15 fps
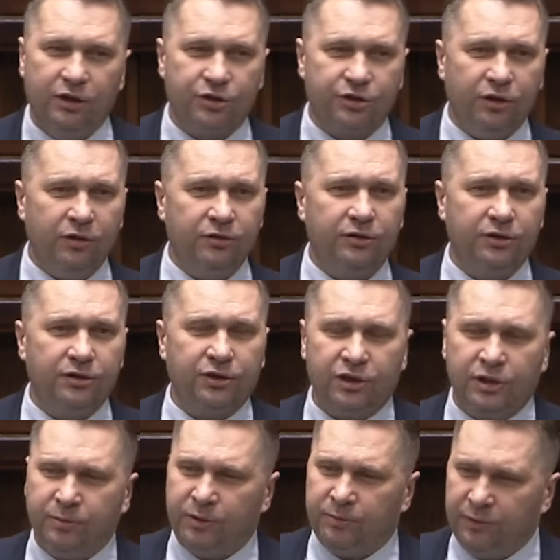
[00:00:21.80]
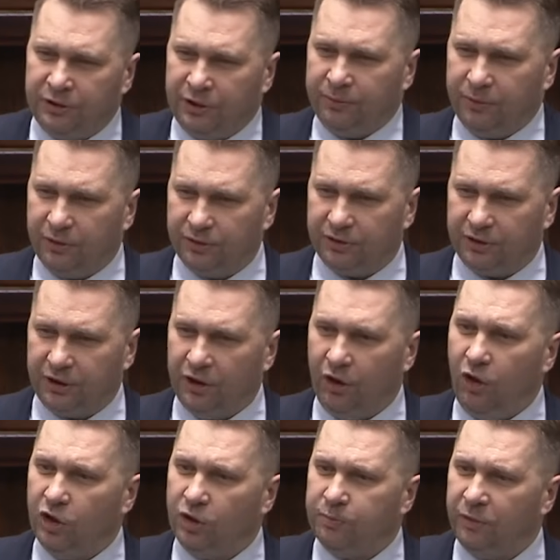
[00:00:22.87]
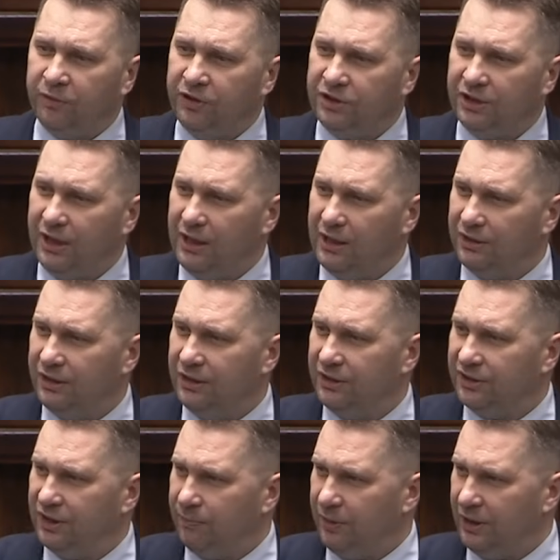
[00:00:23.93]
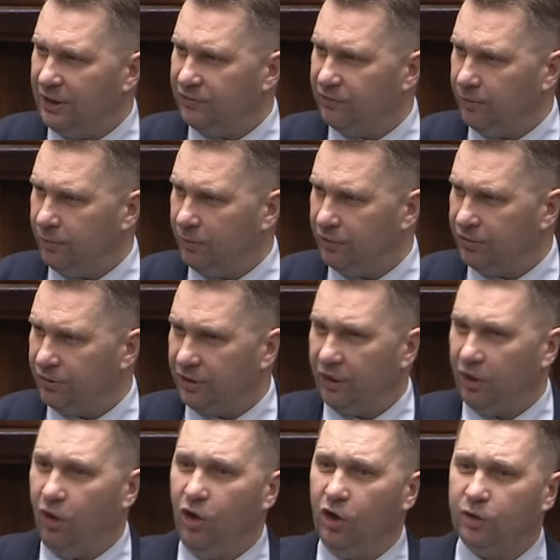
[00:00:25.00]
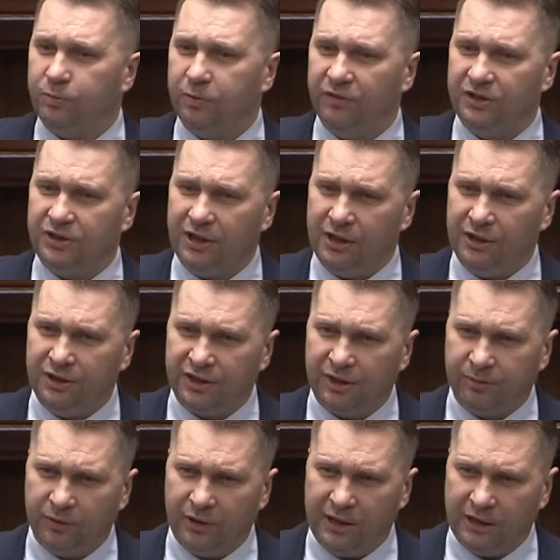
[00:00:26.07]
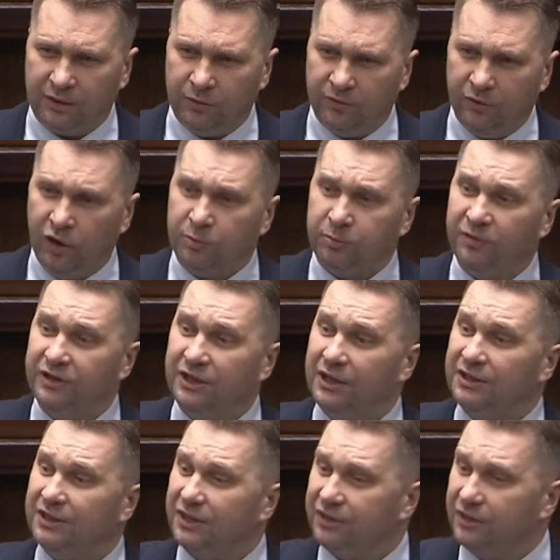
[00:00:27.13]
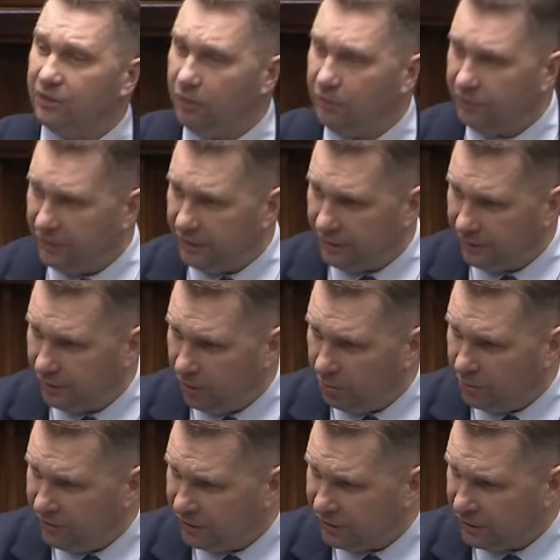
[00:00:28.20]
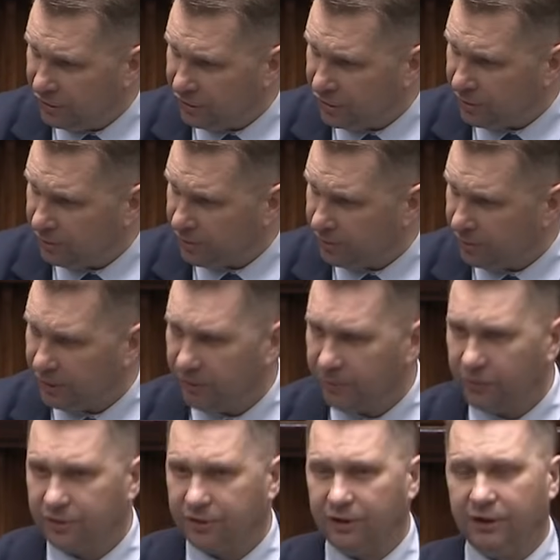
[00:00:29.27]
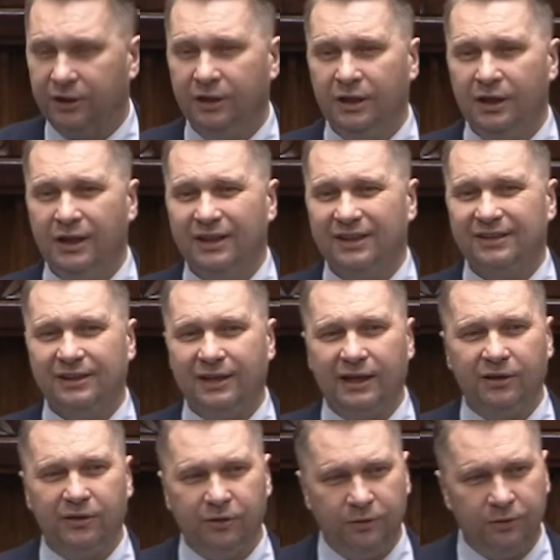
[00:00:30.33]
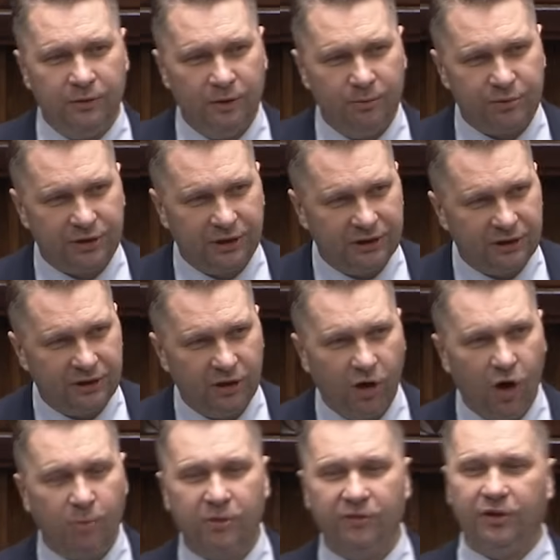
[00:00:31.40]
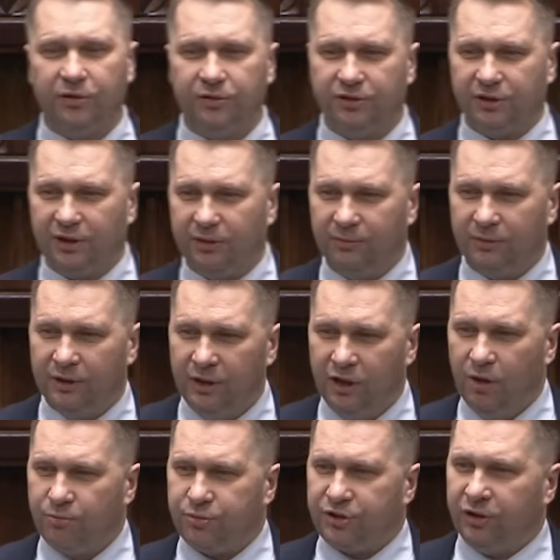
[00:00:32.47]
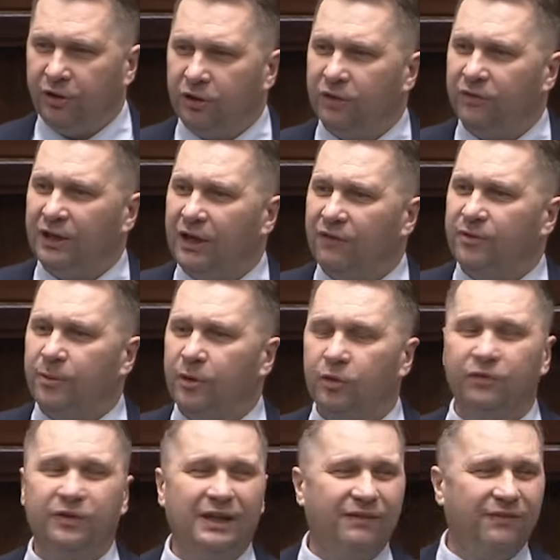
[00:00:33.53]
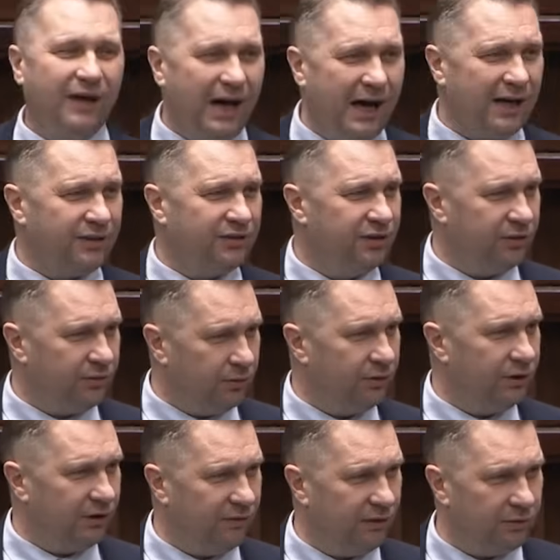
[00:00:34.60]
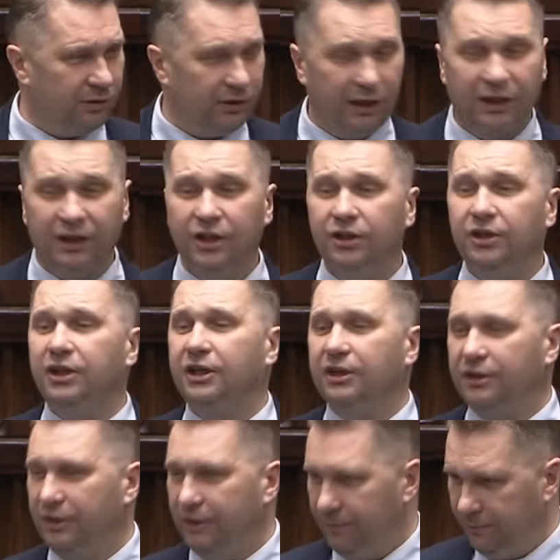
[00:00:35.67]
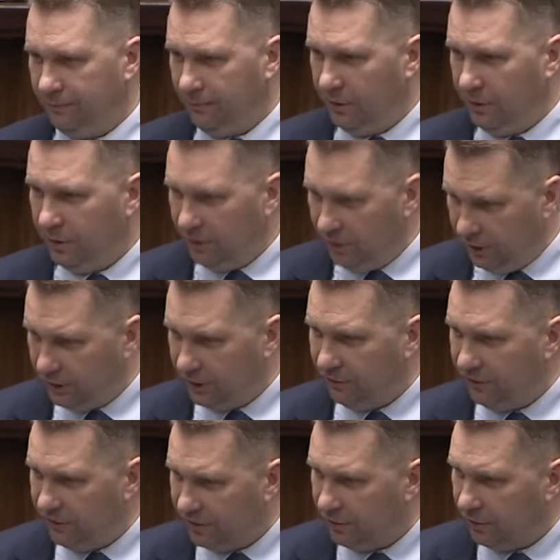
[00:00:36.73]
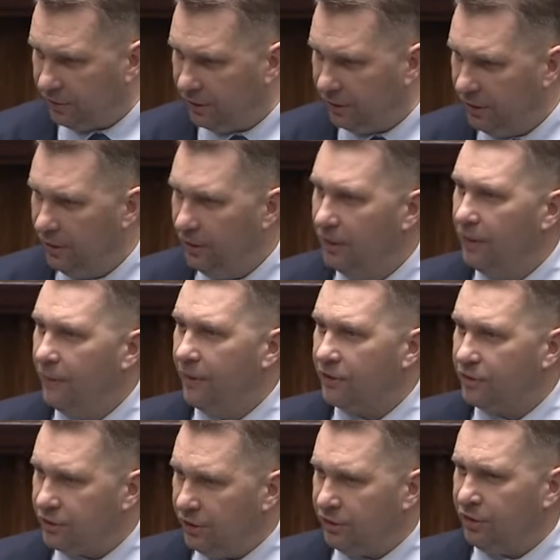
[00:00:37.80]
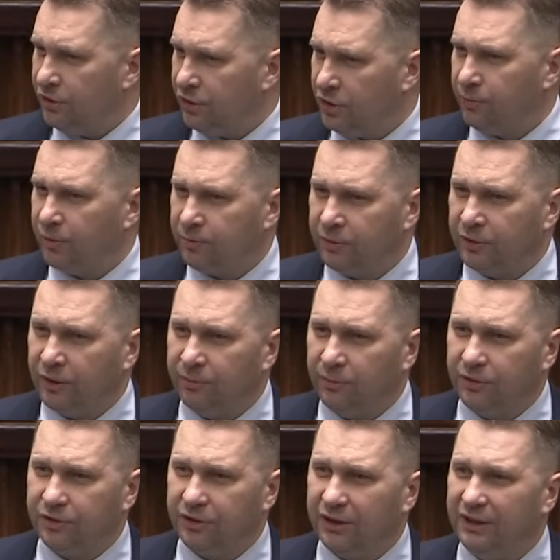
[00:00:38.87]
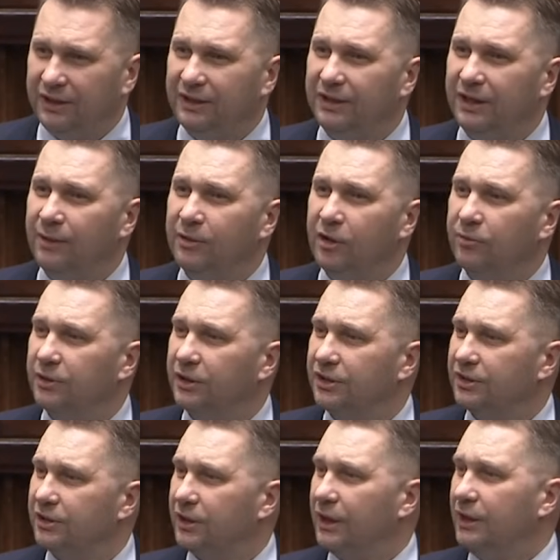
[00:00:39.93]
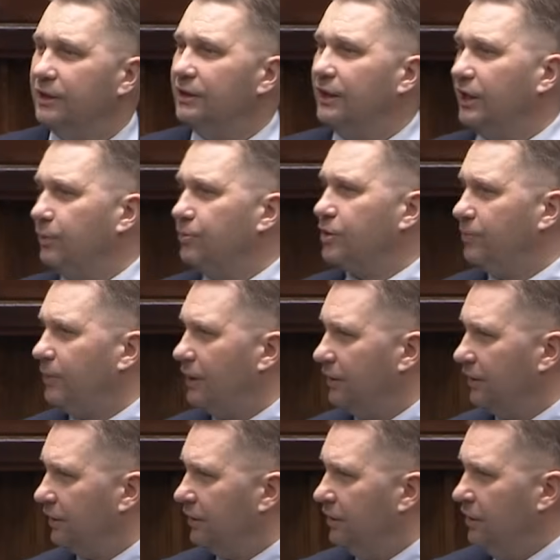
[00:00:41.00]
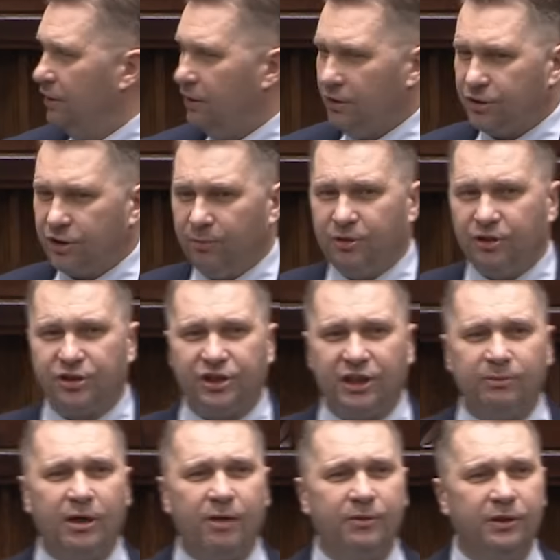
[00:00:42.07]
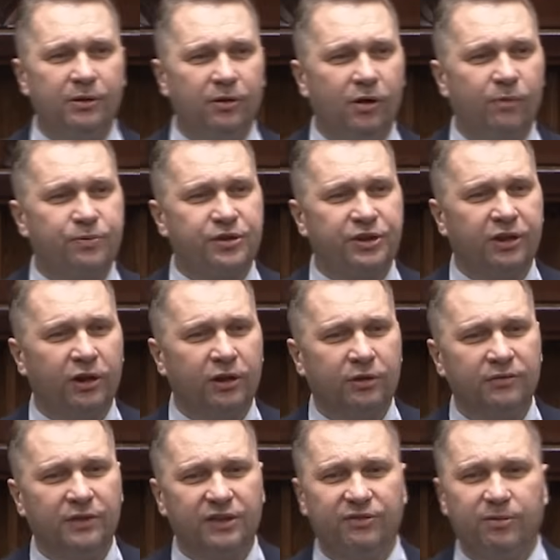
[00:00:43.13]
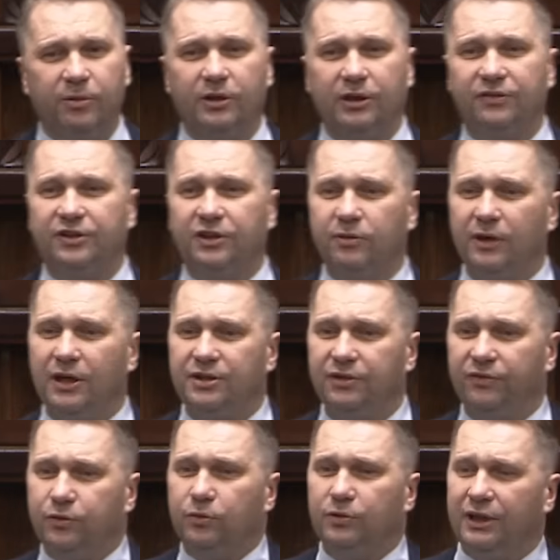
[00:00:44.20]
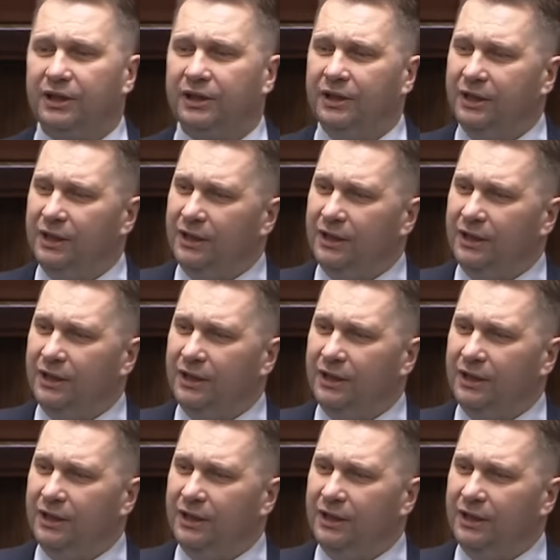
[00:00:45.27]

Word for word: Rząd Rzeczypospolitej Polskiej odpowiedzialny za państwo polskie, odpowiedzialny za Polaków, odpowiedzialny za zdrowie obywateli Rzeczypospolitej Polskiej stanął przed obowiązkiem przygotowania wyborów w arcytrudnych warunkach. Nigdy, nigdy w historii III Rzeczypospolitej Polskiej nie miał miejsca taki przypadek, żeby trzeba było przygotowywać wybory w sytuacji, w której